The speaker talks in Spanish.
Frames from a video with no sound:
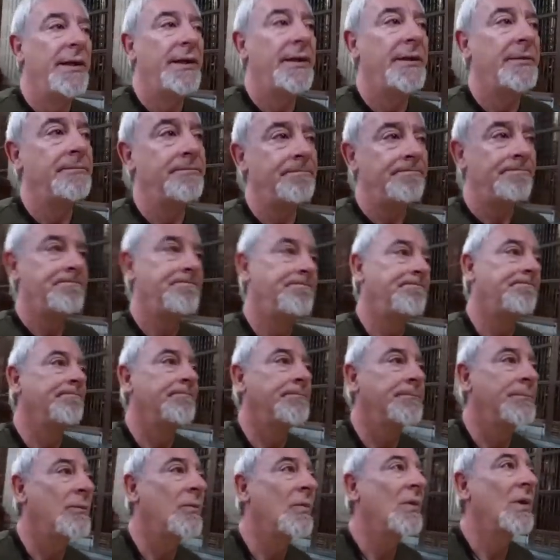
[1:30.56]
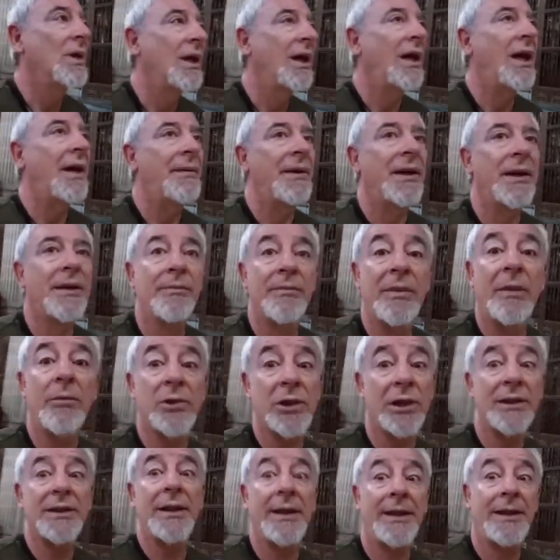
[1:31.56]
Em, a ver,
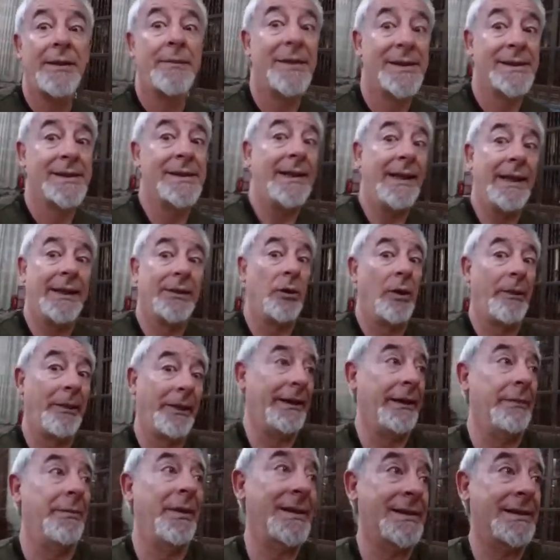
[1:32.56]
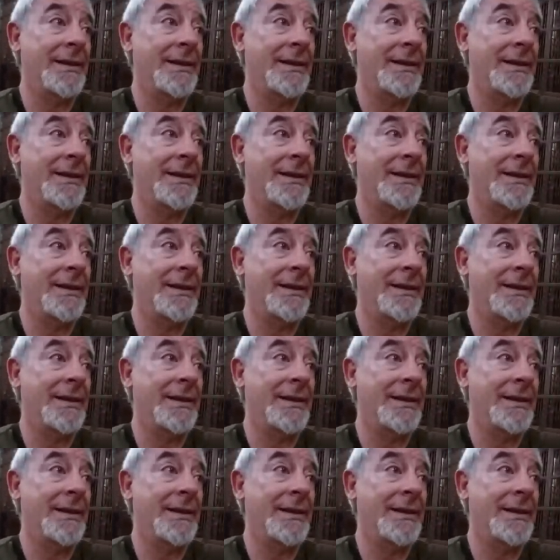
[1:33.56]
vamos a seguir investigando, a ver qué